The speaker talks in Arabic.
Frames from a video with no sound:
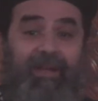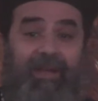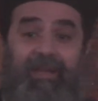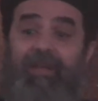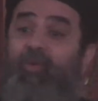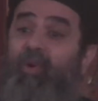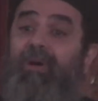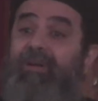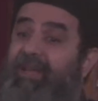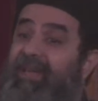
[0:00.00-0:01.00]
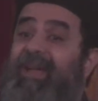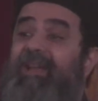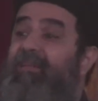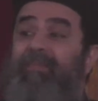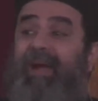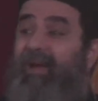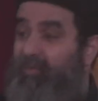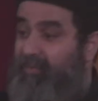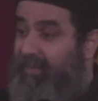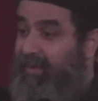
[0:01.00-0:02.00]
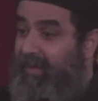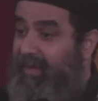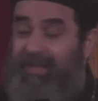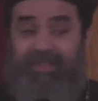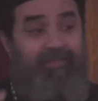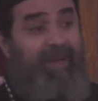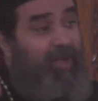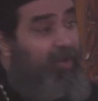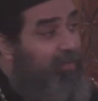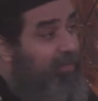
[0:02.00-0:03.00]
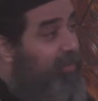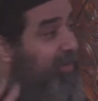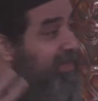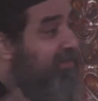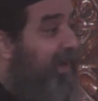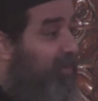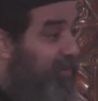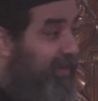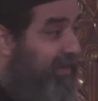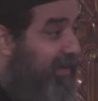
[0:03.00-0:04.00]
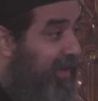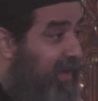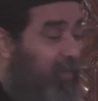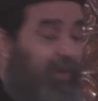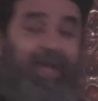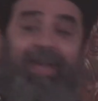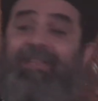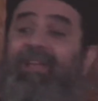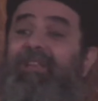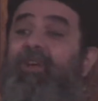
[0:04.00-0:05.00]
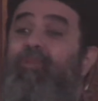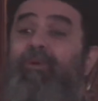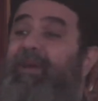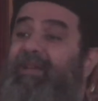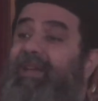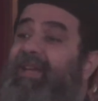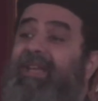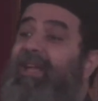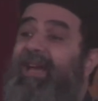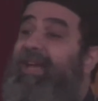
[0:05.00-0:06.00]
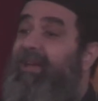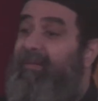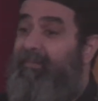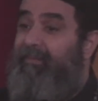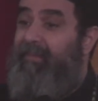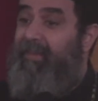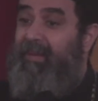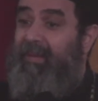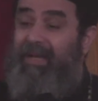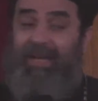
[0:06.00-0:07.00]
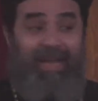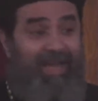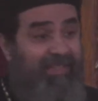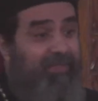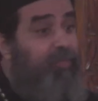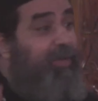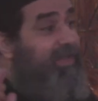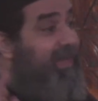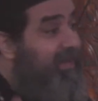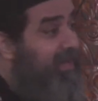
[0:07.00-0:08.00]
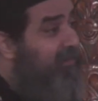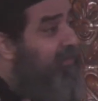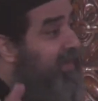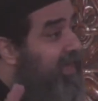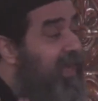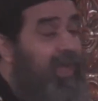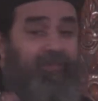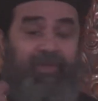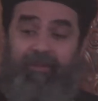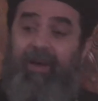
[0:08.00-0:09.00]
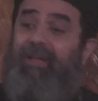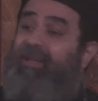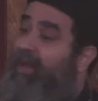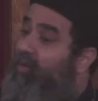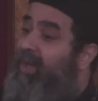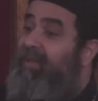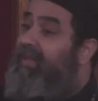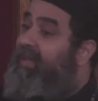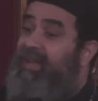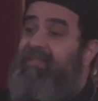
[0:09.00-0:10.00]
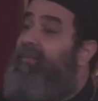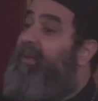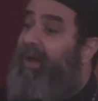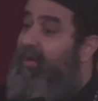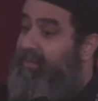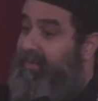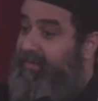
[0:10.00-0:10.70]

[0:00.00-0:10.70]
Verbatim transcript: الحوار نتكلم معاهم نسمعهم ويسمعونا والحاجة التالتة هم محتاجين إلى إيه؟ إلى الحزم والتأديب في في بعض الأوقات إن لزم الأمر